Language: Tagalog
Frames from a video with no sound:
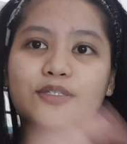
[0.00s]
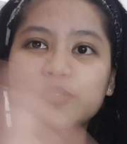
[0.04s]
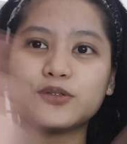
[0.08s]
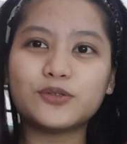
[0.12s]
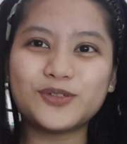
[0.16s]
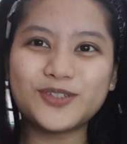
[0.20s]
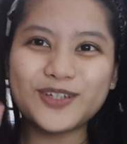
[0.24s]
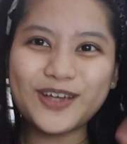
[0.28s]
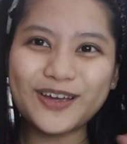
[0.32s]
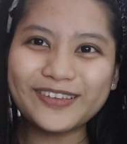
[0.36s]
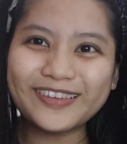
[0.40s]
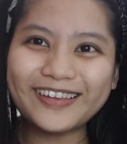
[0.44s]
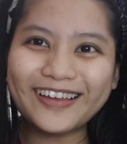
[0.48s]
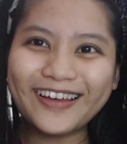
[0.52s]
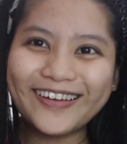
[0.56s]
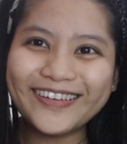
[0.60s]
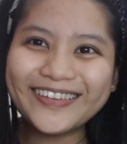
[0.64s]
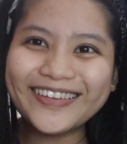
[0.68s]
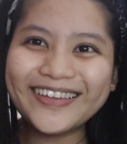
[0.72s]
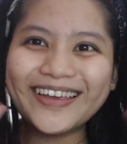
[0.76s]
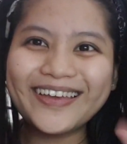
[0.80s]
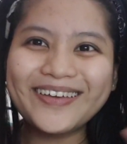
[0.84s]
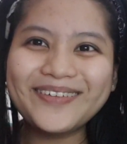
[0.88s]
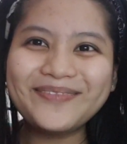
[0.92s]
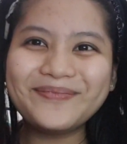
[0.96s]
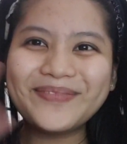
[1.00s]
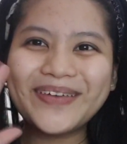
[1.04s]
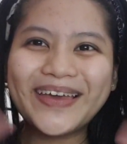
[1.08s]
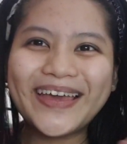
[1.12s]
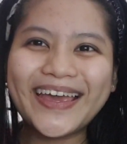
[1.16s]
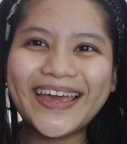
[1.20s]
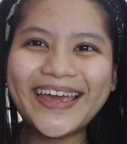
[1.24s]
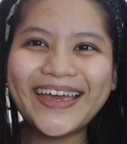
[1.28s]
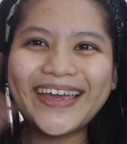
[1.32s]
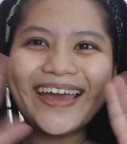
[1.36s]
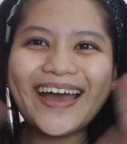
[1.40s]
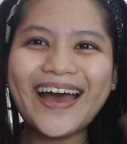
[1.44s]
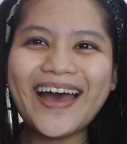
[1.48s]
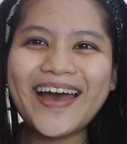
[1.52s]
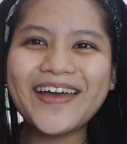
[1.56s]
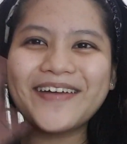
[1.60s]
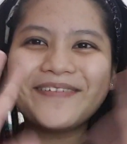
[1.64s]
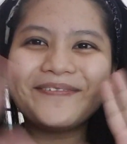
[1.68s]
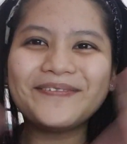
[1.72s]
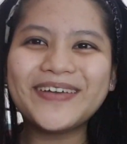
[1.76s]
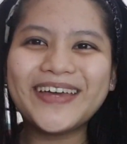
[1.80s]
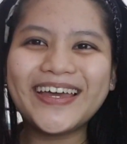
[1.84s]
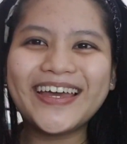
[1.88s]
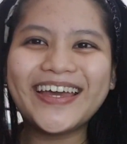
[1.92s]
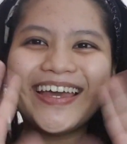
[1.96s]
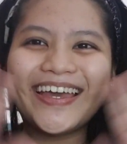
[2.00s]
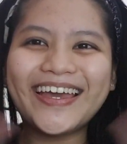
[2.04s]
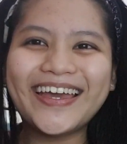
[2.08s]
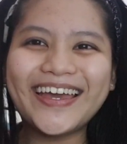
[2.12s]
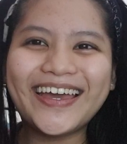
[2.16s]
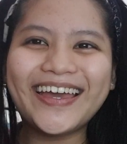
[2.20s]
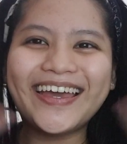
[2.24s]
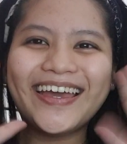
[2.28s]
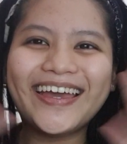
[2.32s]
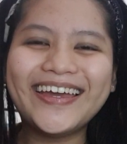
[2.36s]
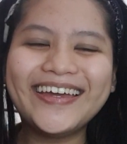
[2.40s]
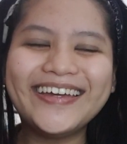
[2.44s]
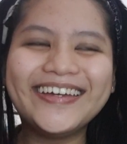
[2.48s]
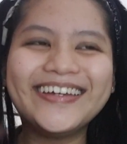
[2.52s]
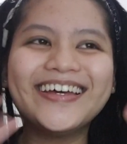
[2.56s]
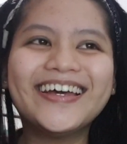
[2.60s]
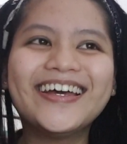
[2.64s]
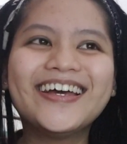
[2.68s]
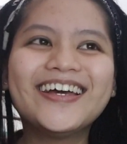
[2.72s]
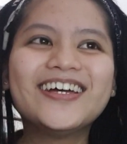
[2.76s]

So, shout out kay May! Hi, May!